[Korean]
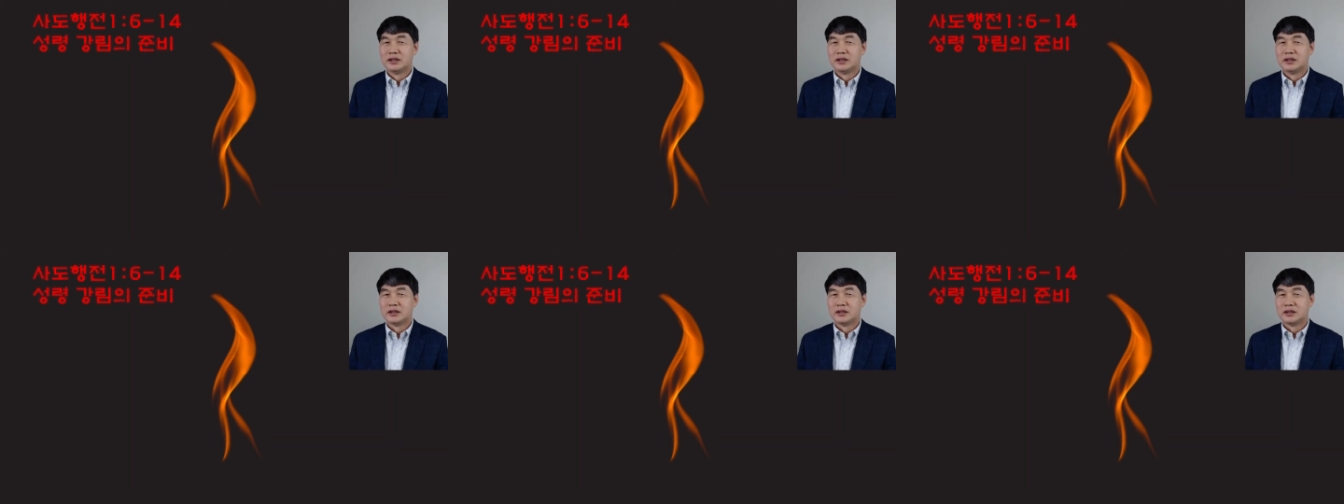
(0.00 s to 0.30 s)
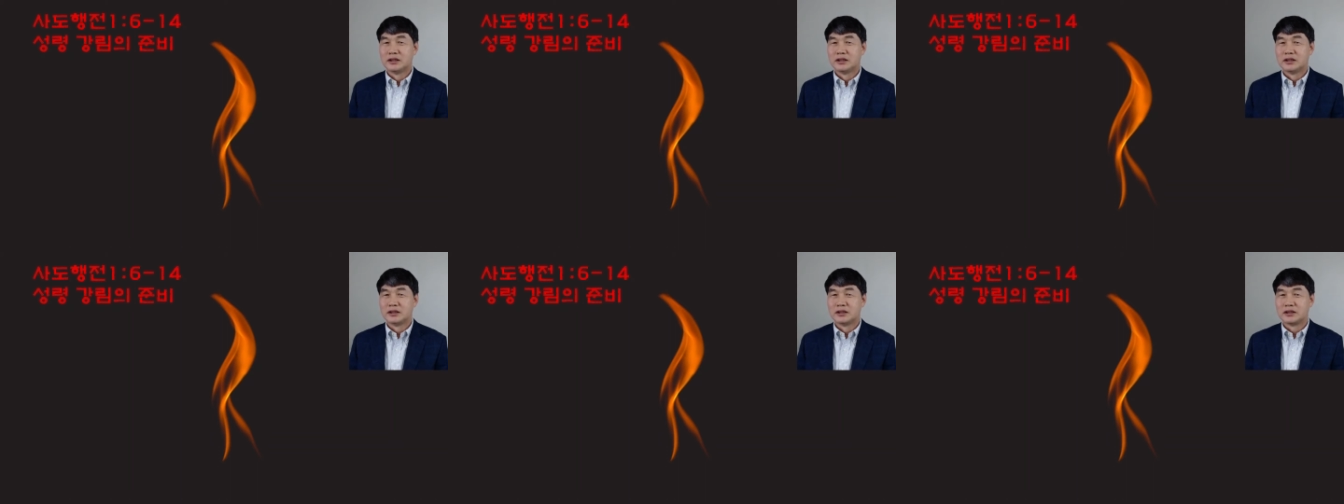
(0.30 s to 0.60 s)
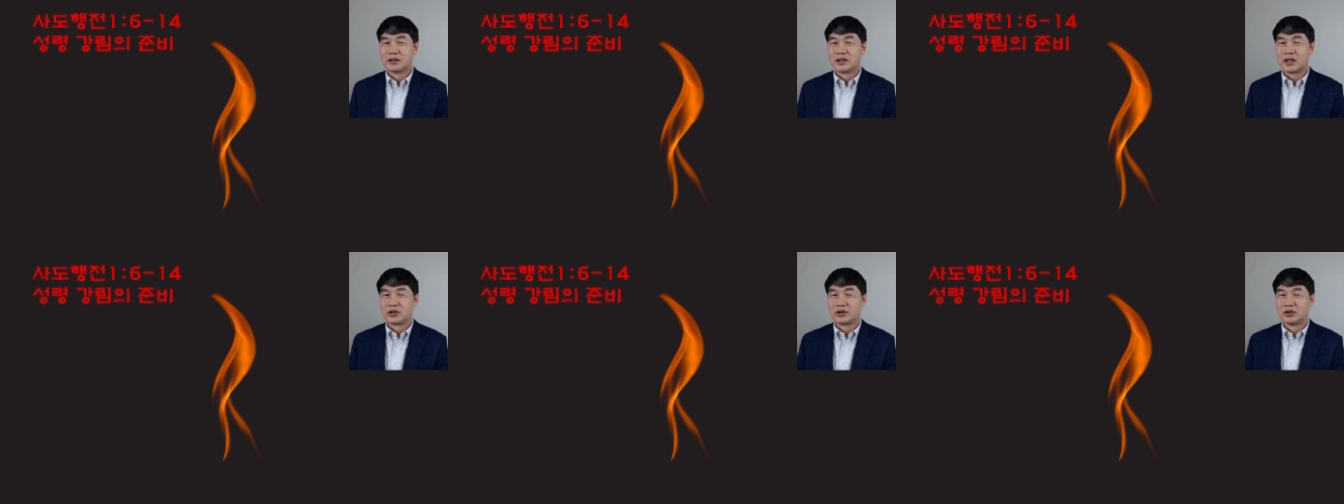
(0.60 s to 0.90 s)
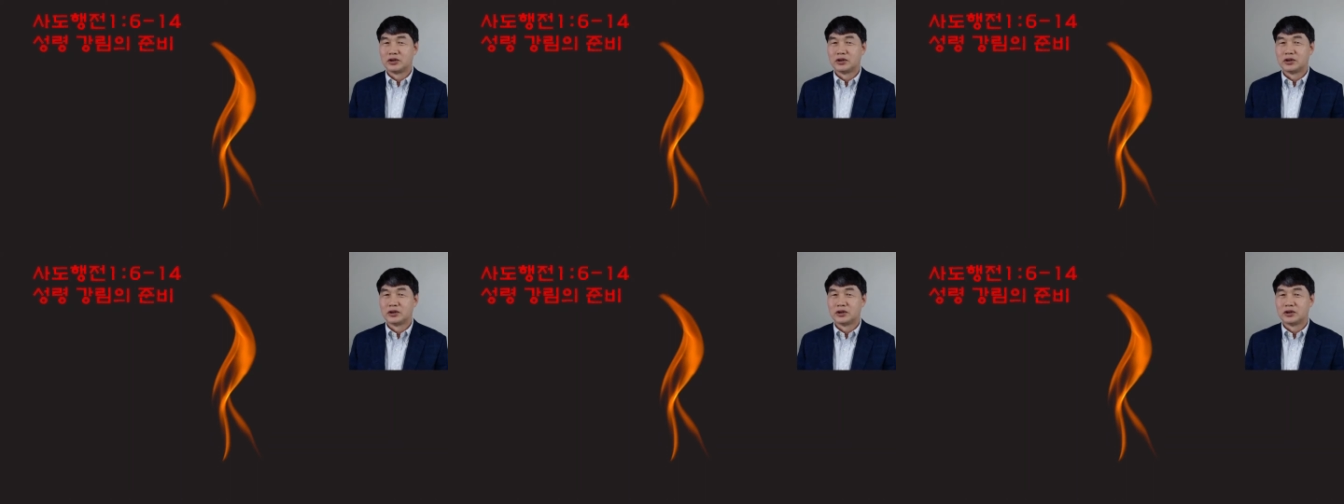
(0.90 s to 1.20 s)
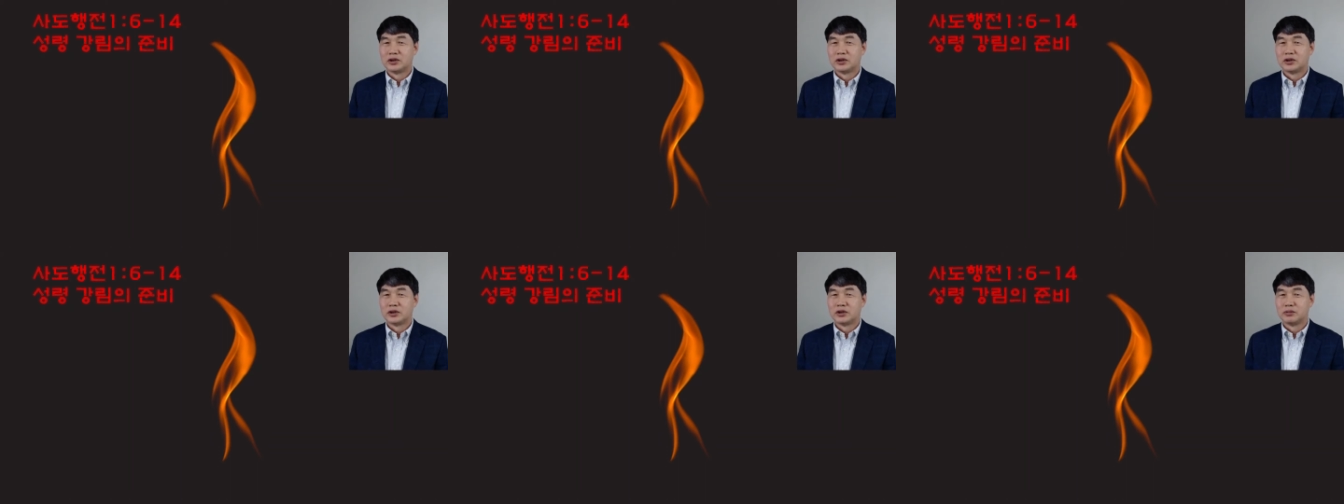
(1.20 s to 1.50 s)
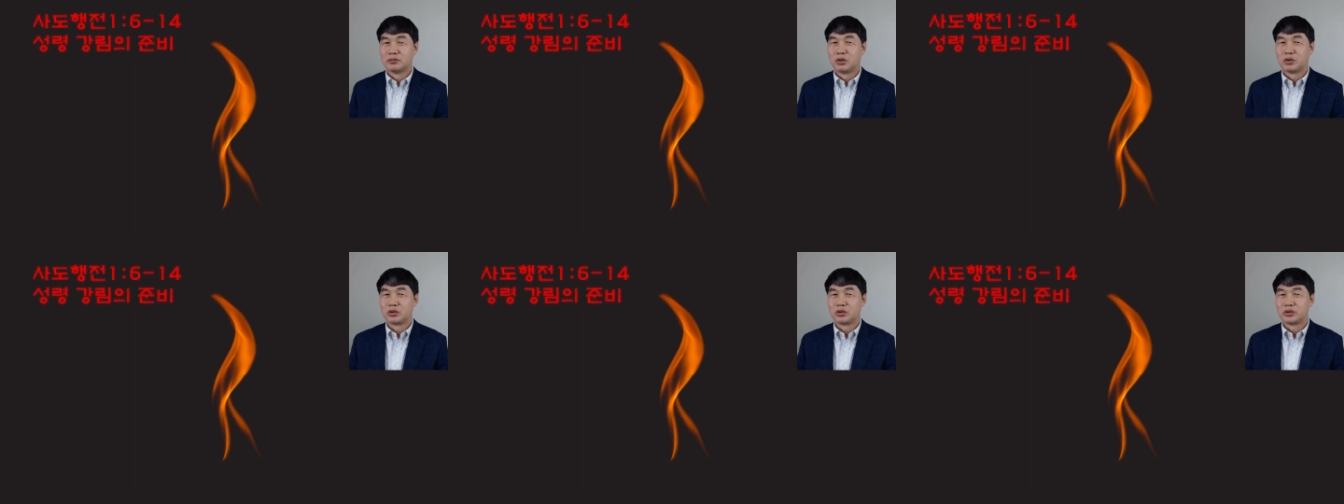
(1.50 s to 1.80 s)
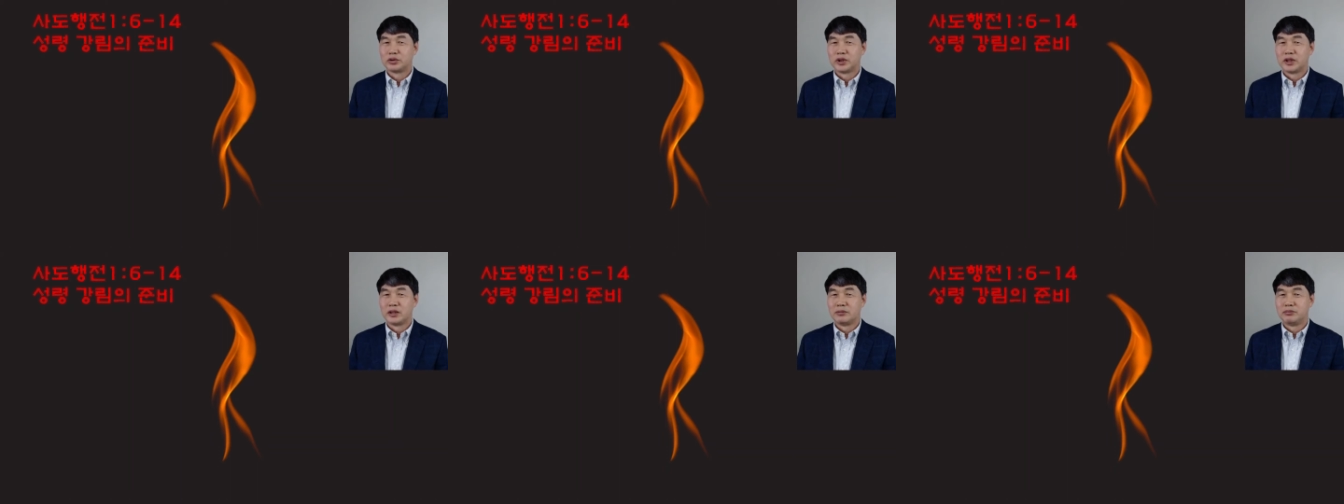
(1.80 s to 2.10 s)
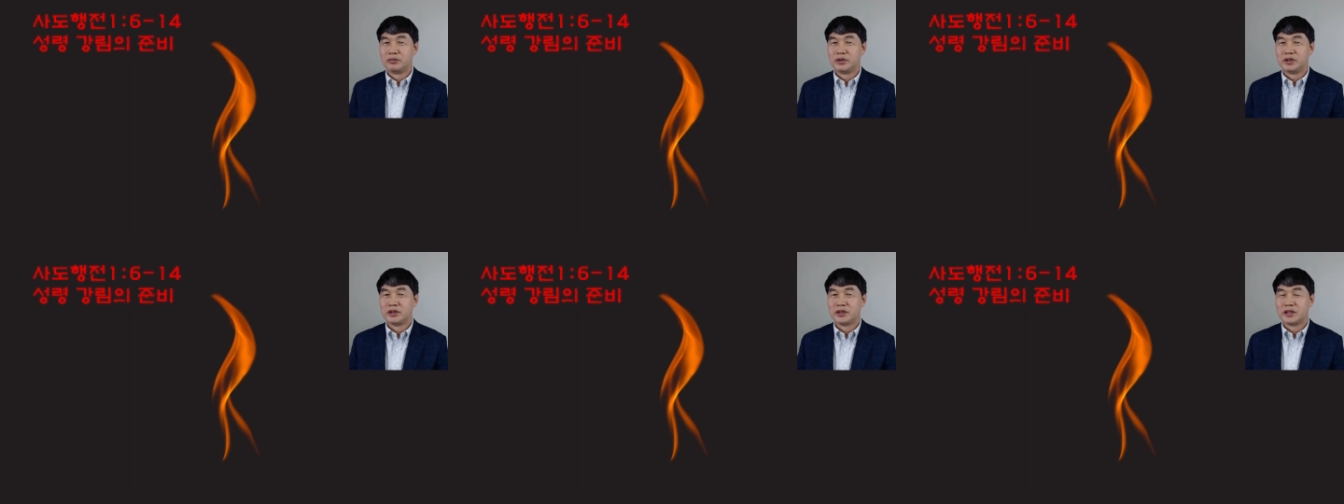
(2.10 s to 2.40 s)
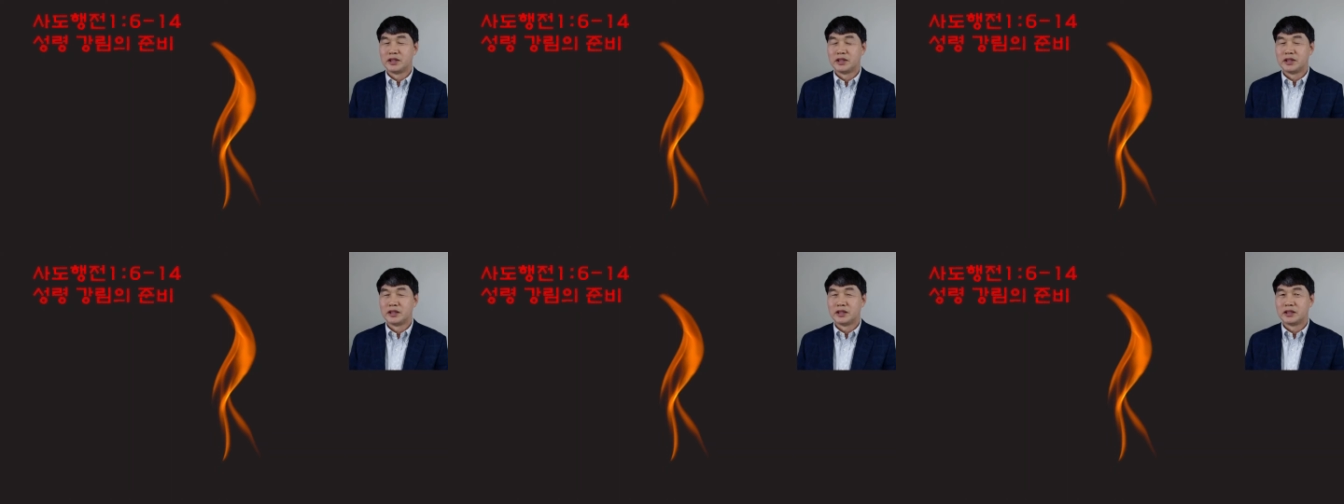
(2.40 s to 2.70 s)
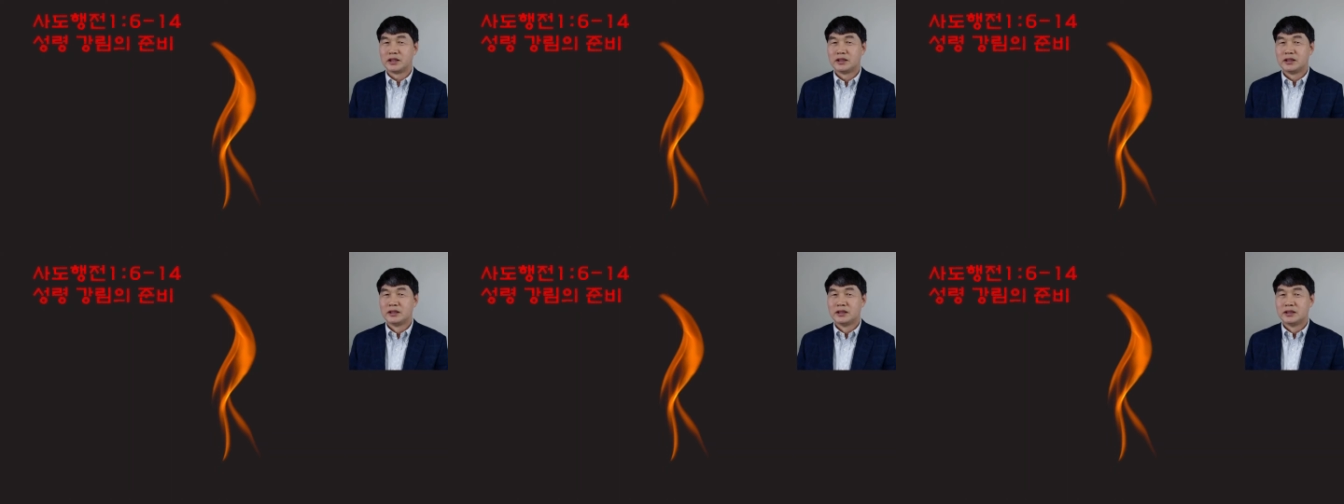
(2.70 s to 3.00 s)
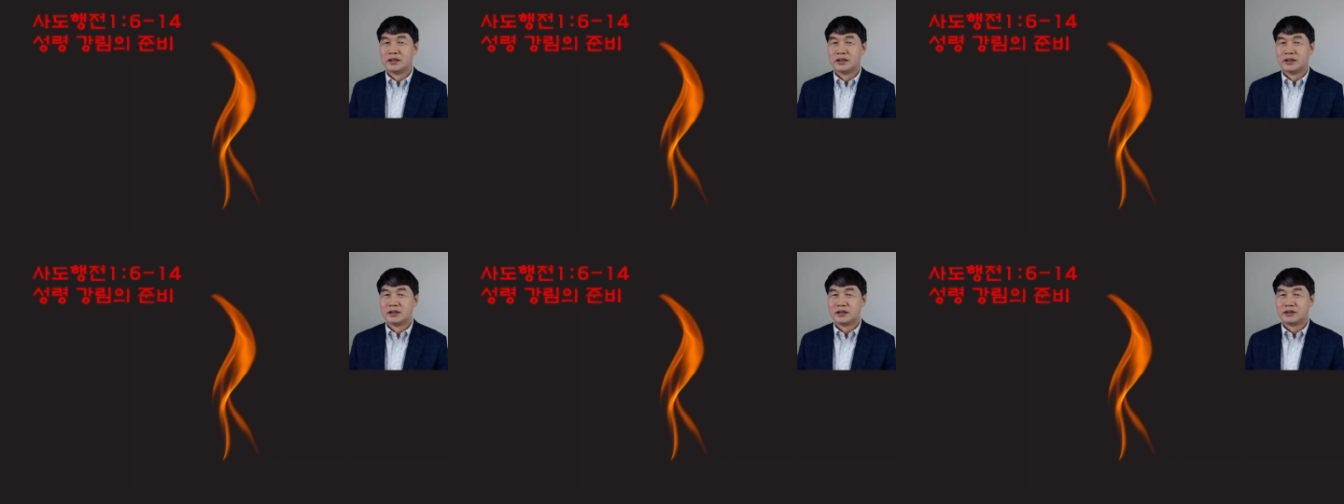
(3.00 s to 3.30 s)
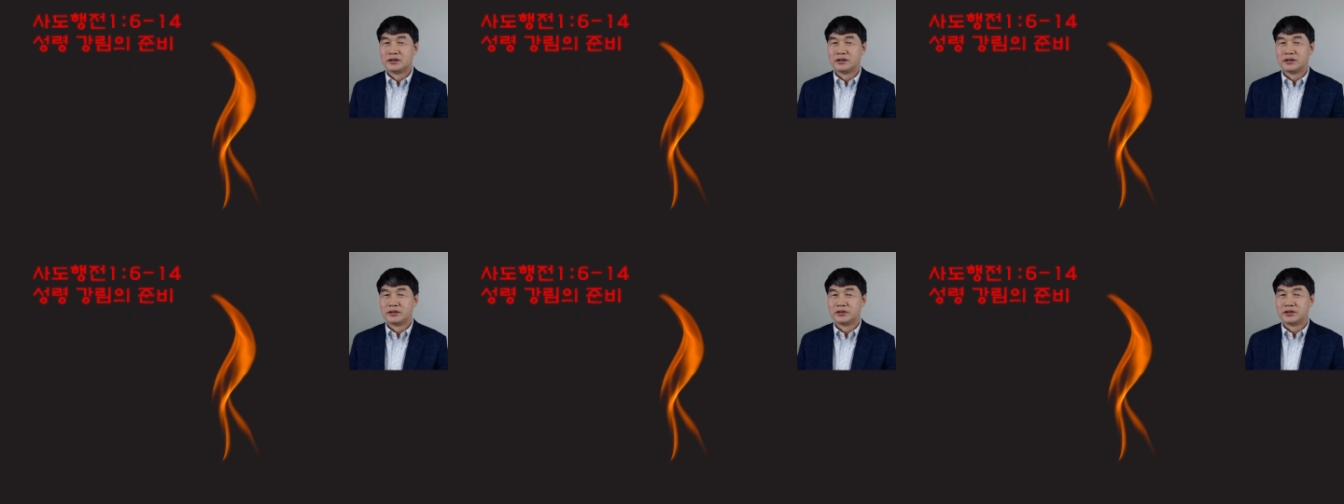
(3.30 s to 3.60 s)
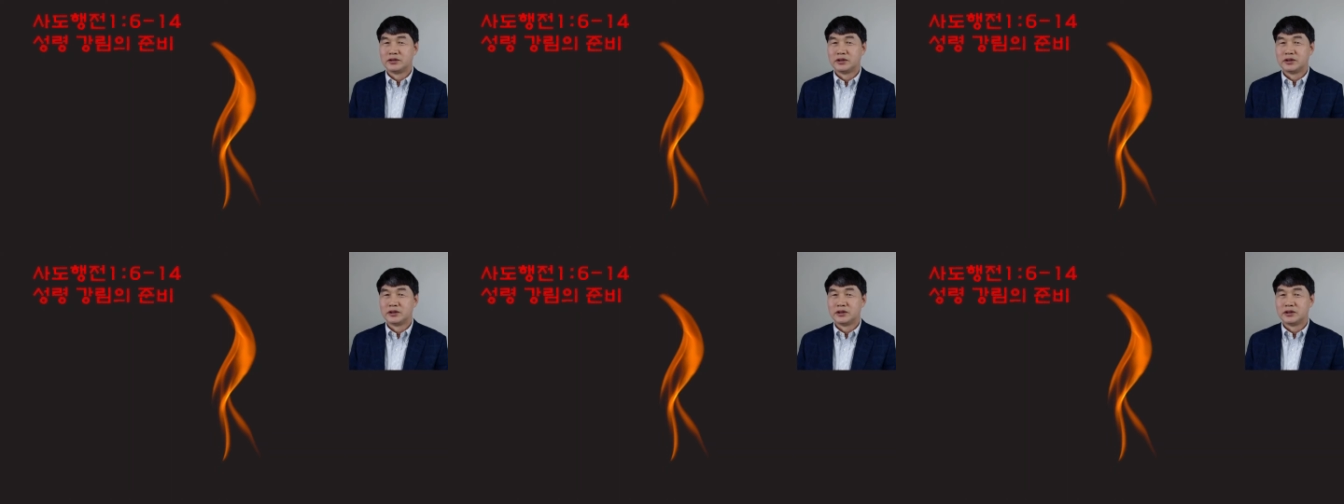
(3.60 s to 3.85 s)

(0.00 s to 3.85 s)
어, 다뤄보고자 어, 합니다. 그래서